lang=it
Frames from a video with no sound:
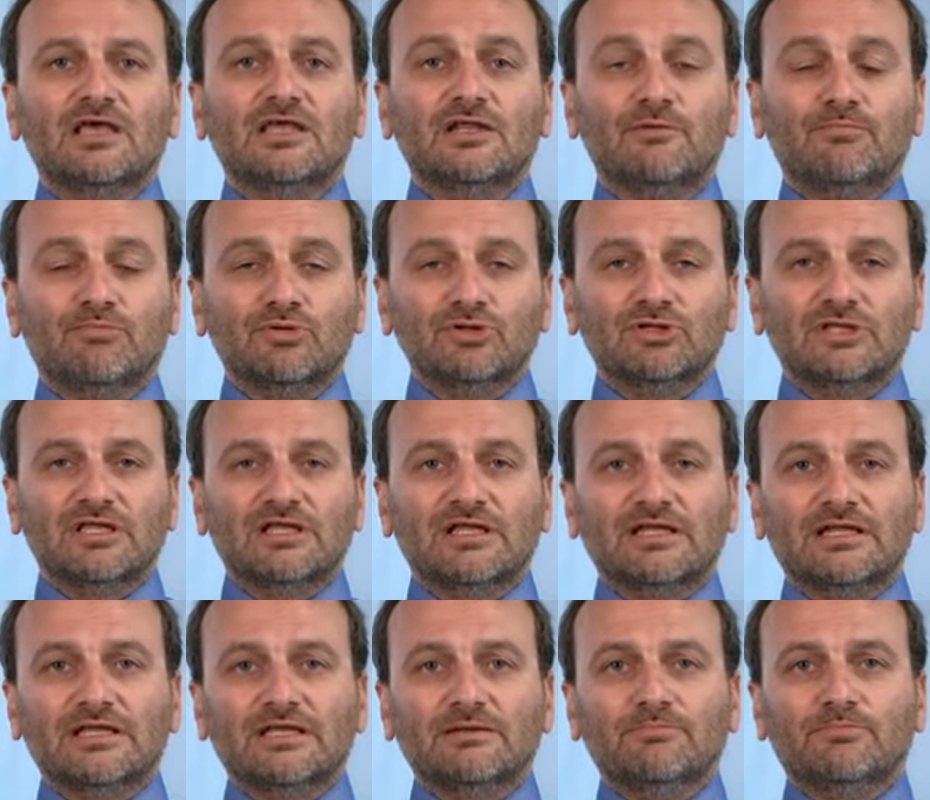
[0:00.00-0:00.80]
il
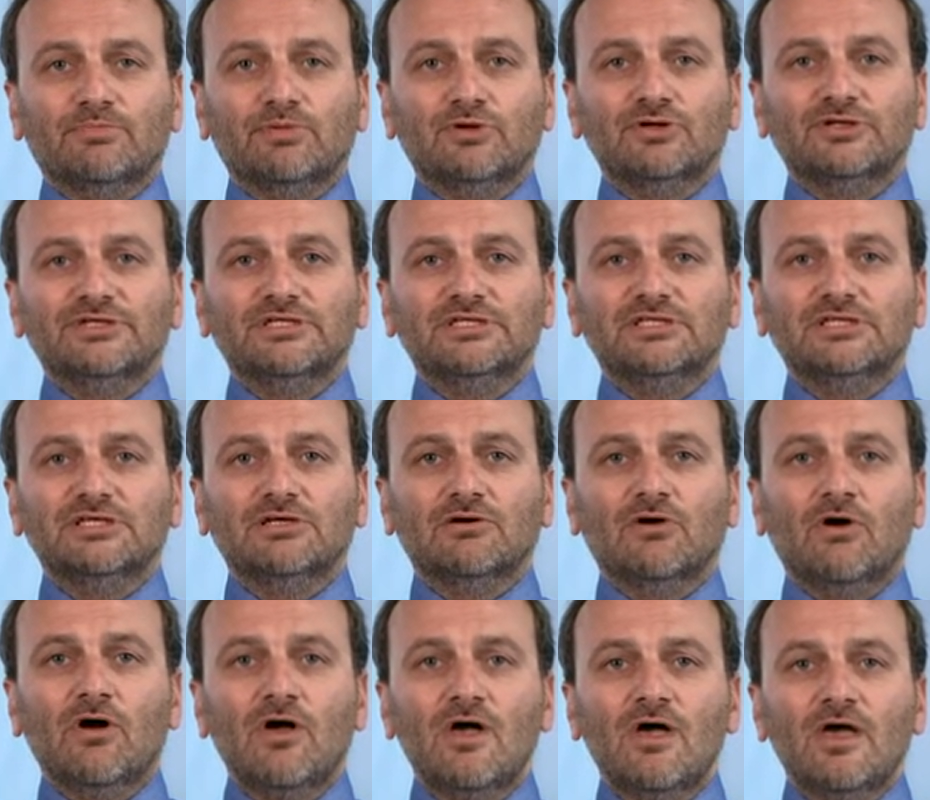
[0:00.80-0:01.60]
potere
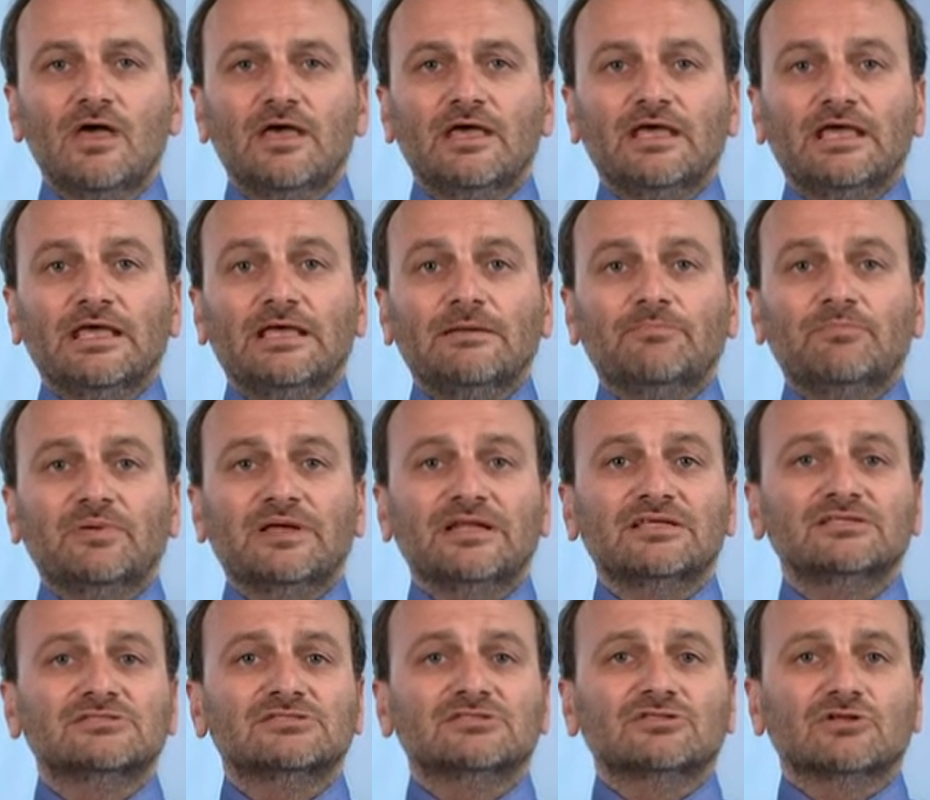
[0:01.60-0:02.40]
politico e
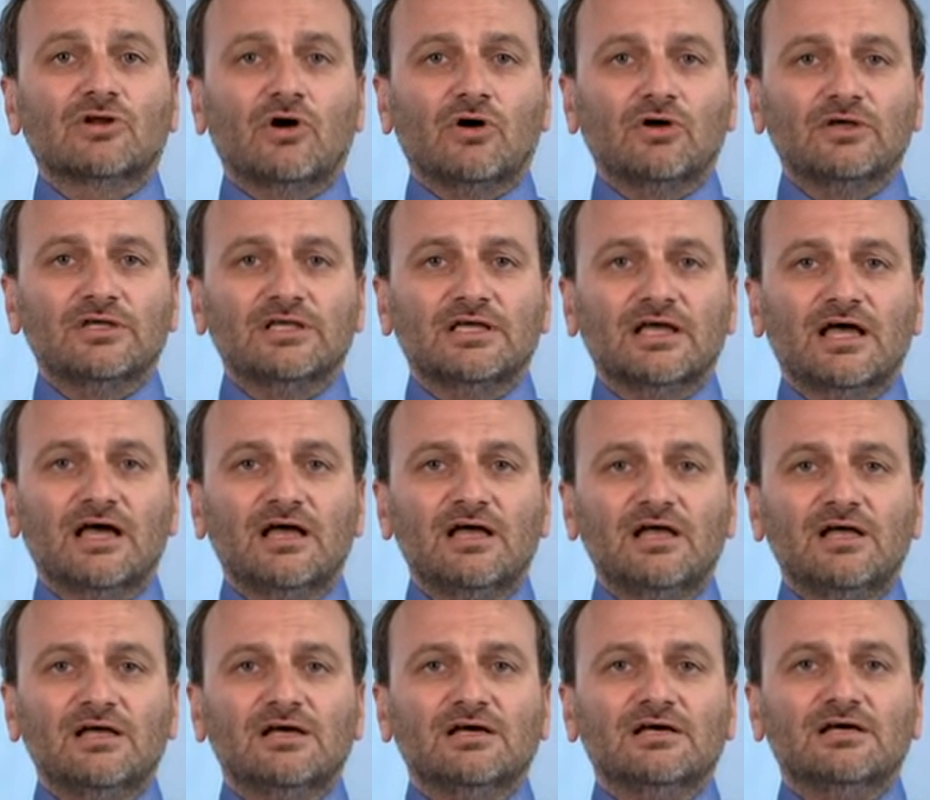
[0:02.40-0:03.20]
perestroica,
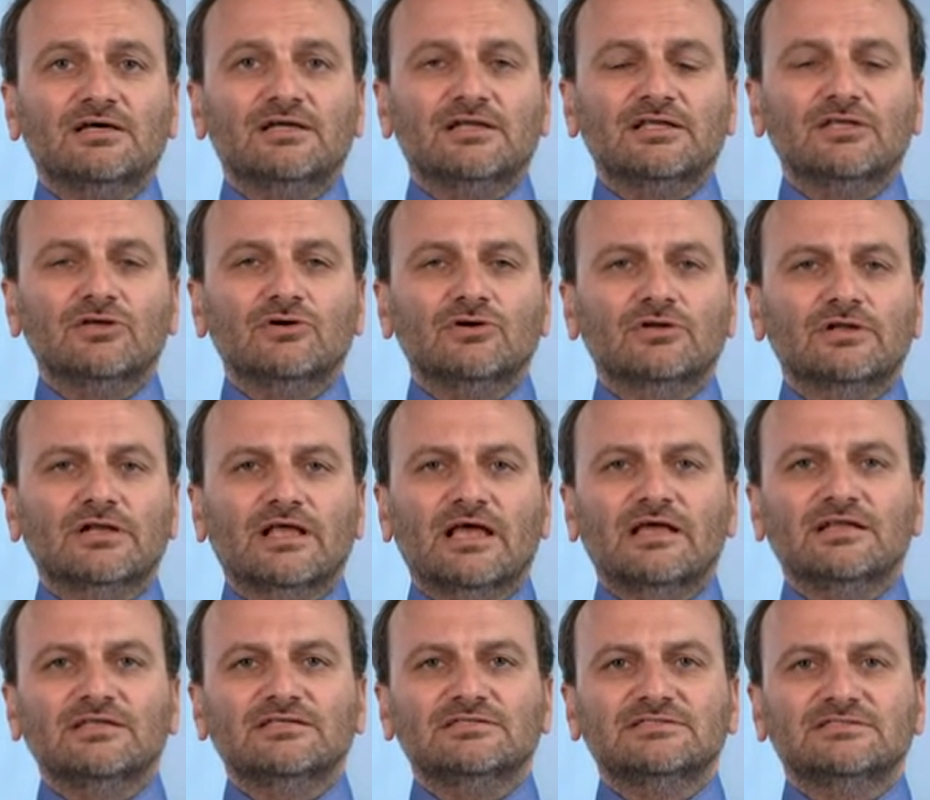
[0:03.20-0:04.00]
eh,
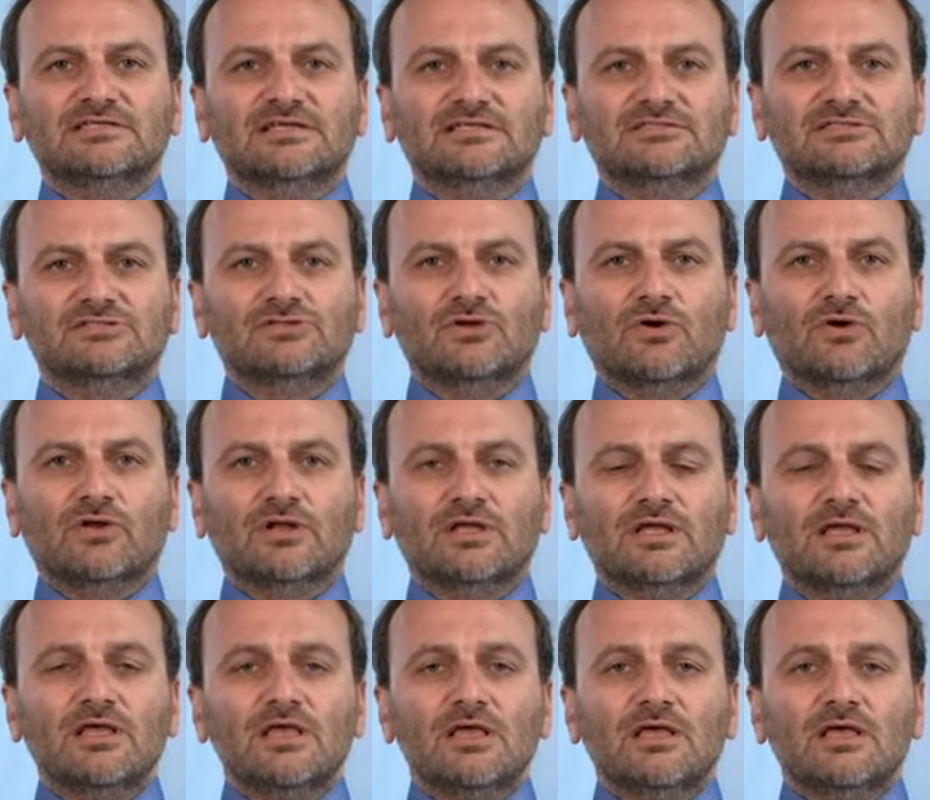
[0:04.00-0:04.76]
riorganizzazione.